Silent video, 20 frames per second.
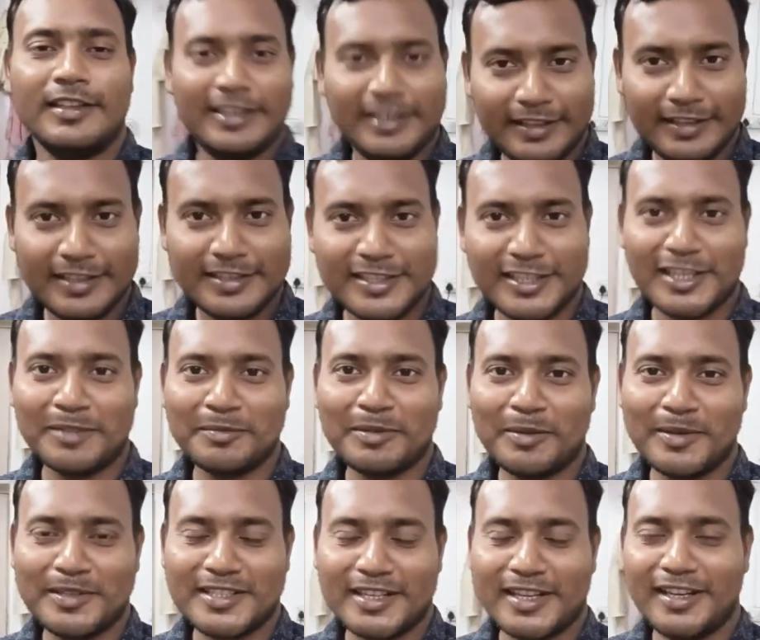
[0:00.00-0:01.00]
নিজেদের চ্যানেল
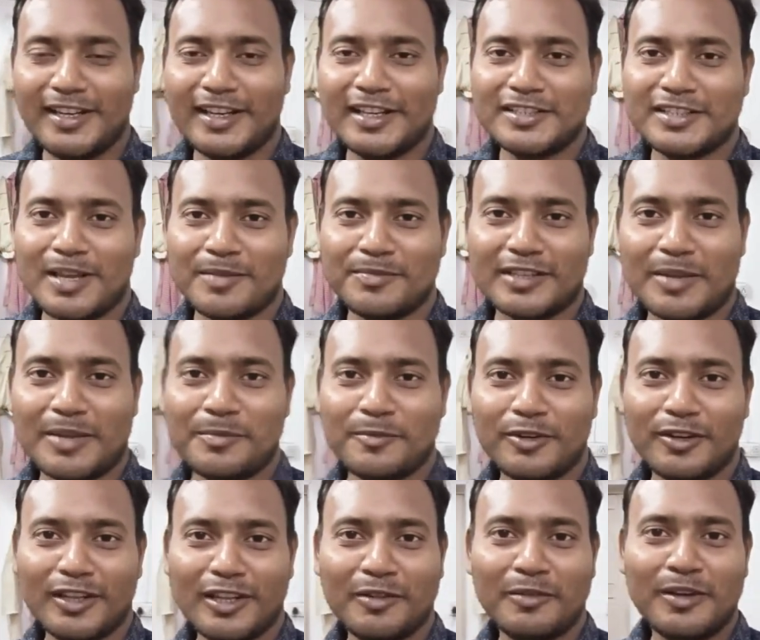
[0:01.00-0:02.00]
ভেবে চ্যানেলটাকে সাবস্ক্রাইব
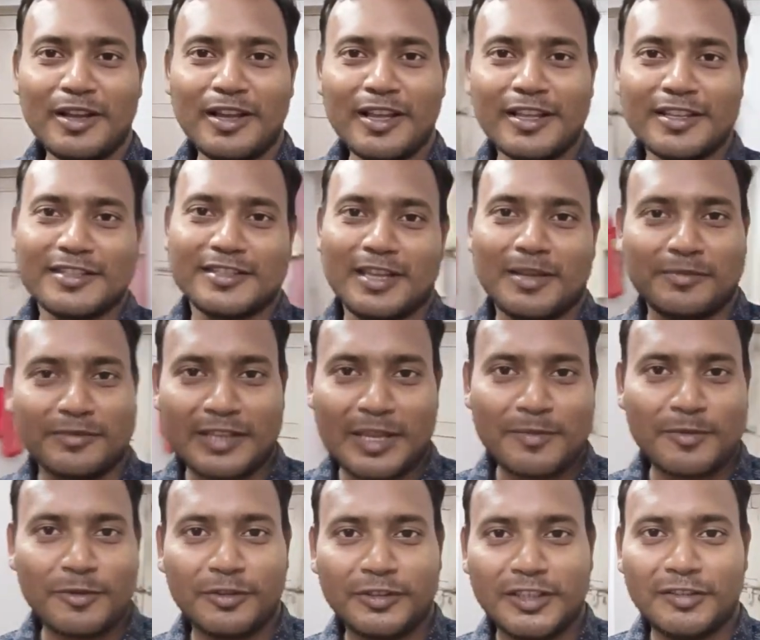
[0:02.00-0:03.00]
করে দাও
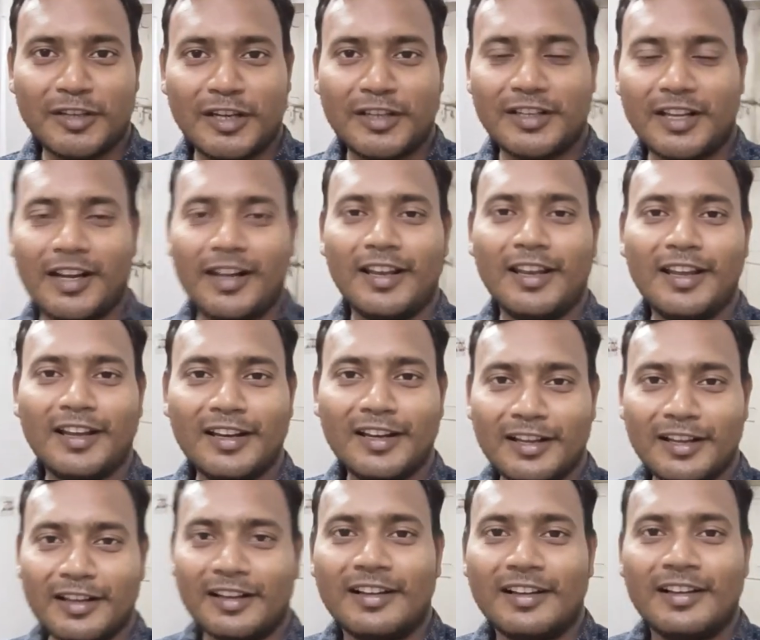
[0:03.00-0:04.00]
সাবস্ক্রাইব করতে তো আর টাকা লাগে
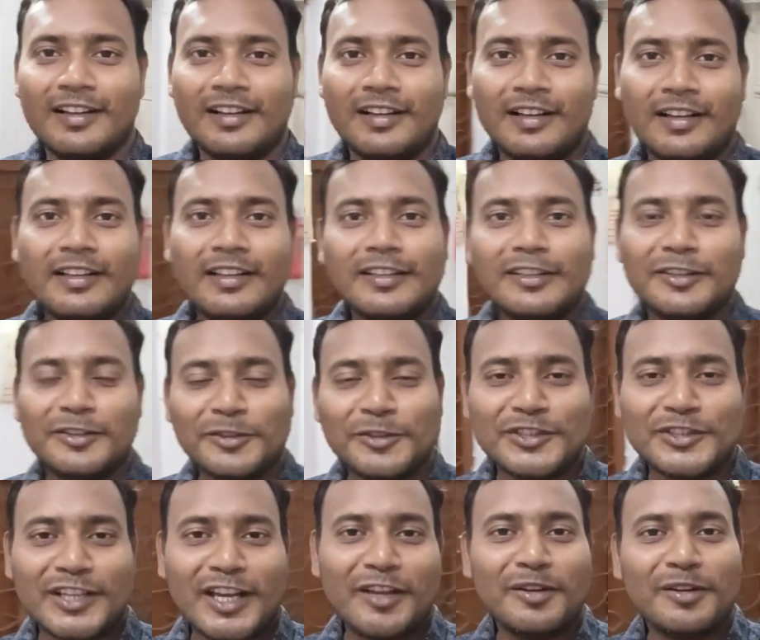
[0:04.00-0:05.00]
না তো
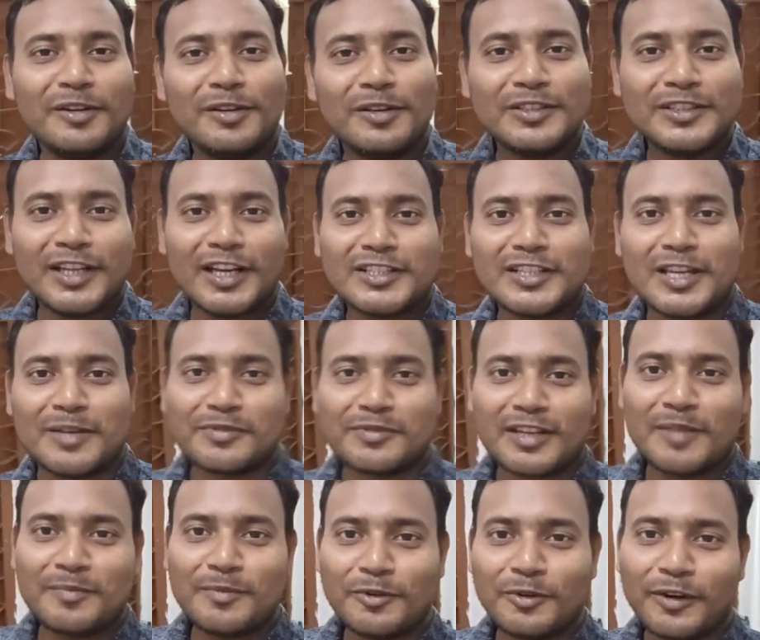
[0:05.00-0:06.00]
যাই হলো যারা
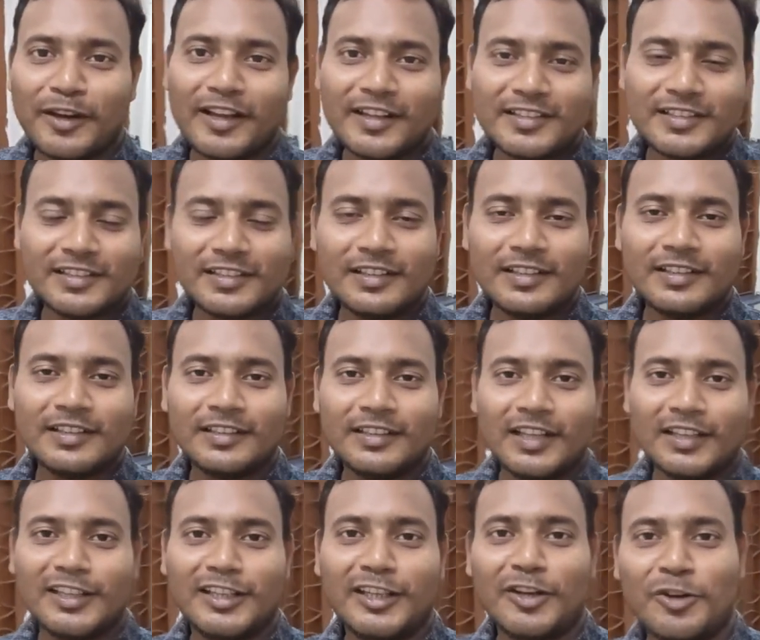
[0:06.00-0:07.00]
সাবস্ক্রাইব করে আছেন
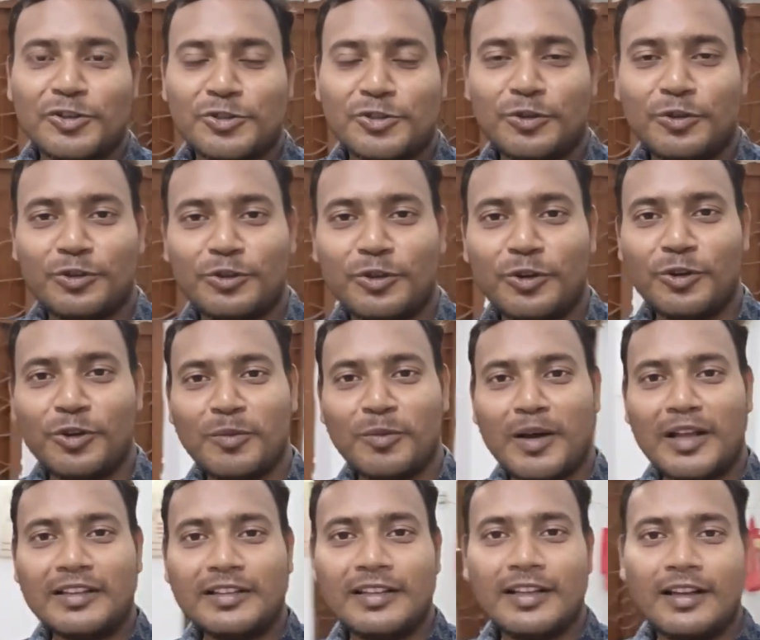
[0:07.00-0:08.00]
তাদেরকে অসংখ্য
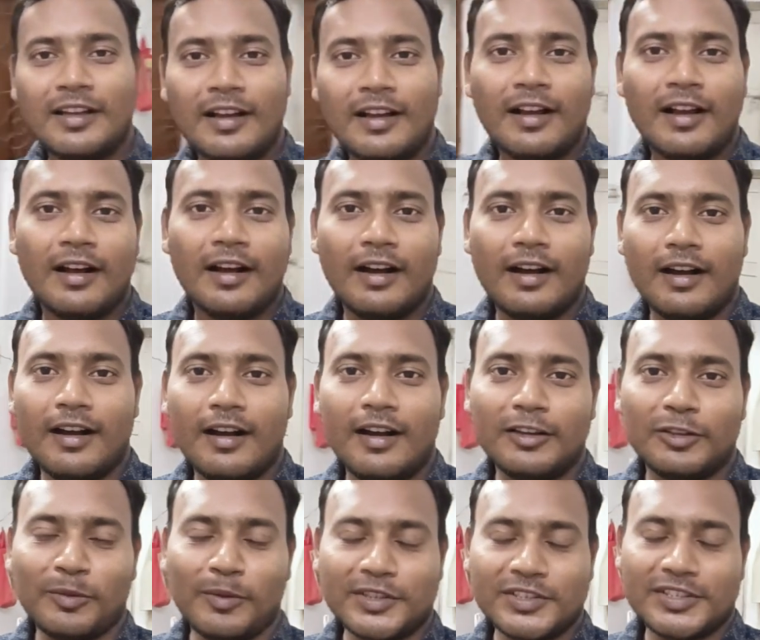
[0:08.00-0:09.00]
ধন্যবাদ
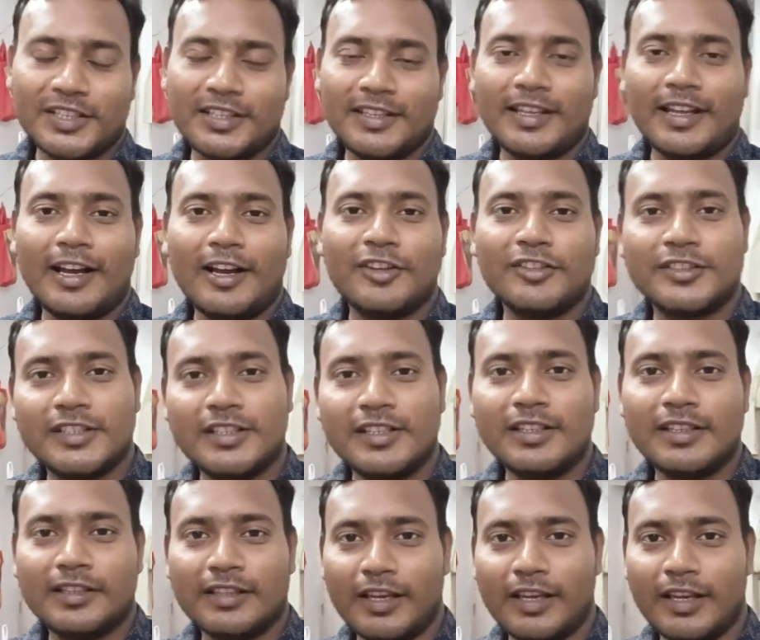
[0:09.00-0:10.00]
আর তোমাদের সাথে দেখা হচ্ছে
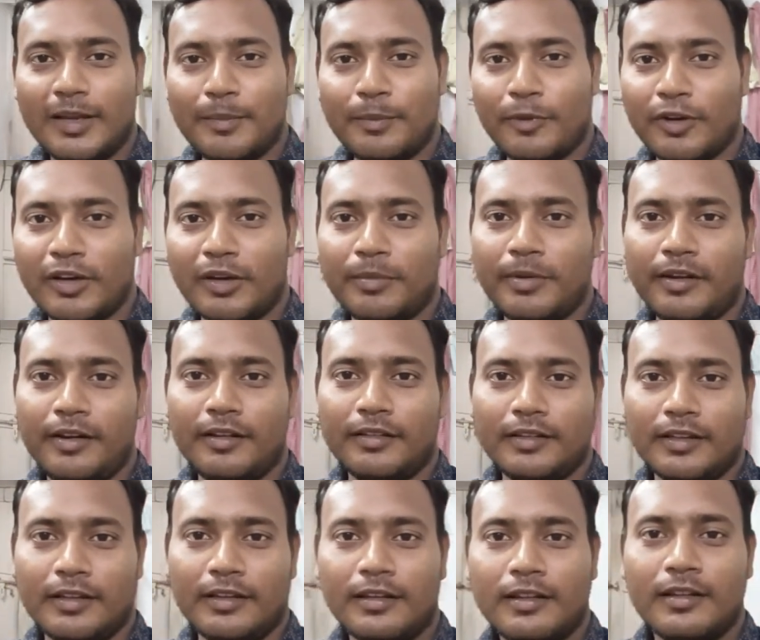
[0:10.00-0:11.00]
তাহলে পরের ভিডিওতে